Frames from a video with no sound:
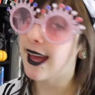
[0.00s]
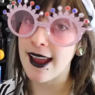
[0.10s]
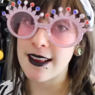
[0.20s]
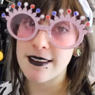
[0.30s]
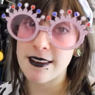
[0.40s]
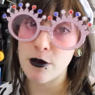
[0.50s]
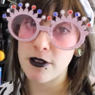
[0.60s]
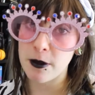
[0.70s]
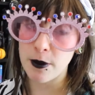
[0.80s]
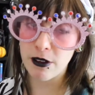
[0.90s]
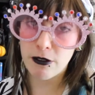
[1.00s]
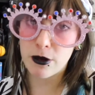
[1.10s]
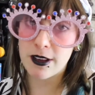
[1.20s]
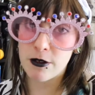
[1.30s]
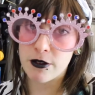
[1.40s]
réalisé aussi bien au
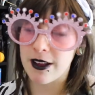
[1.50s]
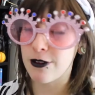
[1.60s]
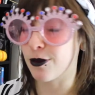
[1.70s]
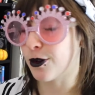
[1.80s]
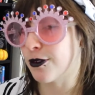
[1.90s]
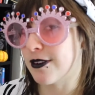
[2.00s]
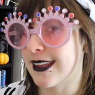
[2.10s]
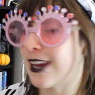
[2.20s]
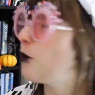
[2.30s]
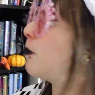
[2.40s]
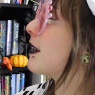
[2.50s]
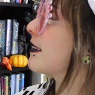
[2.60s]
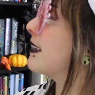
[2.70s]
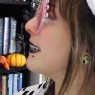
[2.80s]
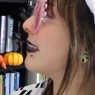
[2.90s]
niveau de l'illustration que du scénario par
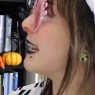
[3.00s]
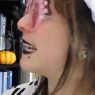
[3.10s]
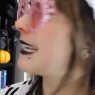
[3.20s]
Ted